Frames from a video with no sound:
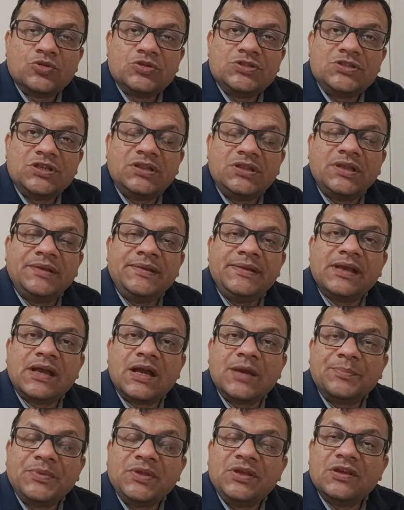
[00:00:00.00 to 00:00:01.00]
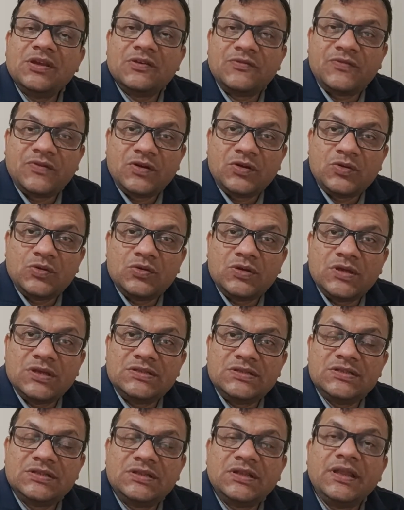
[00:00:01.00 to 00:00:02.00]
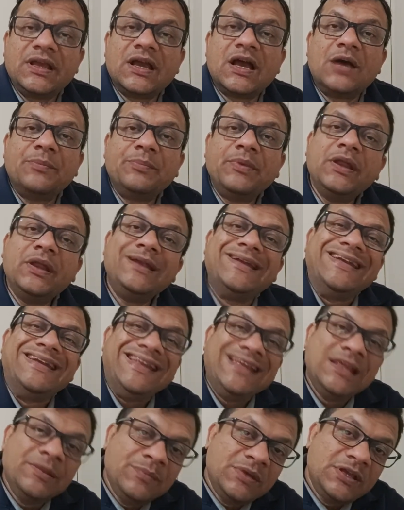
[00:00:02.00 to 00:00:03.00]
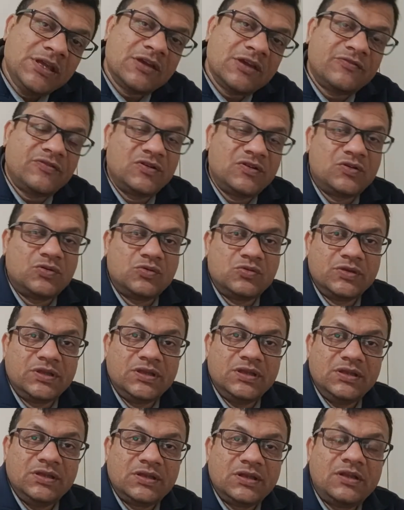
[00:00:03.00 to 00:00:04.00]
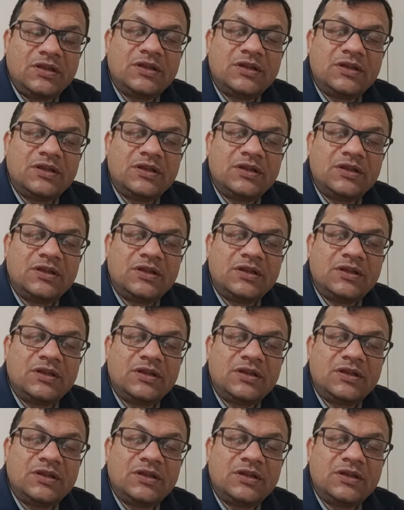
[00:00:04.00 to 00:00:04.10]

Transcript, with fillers: तो जितनी आपकी एफर्ट होगी जितनी आपकी टीम की एफर्ट होगी